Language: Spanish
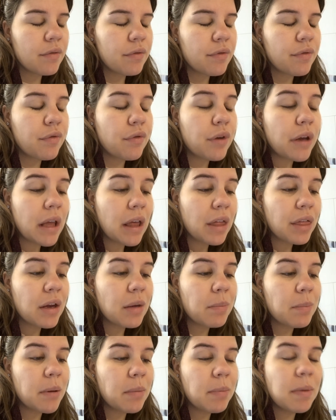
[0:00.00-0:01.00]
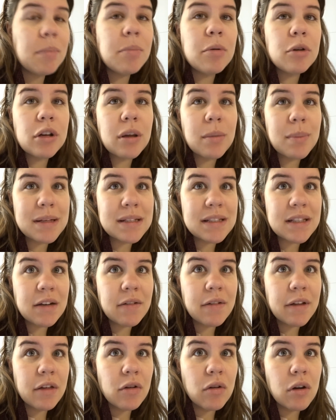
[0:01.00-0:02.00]
fui a hacer pipí porque
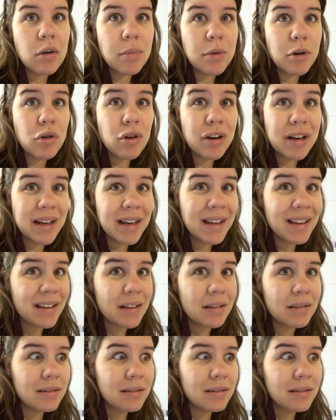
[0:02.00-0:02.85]
pensaba, digo, a lo mejor es que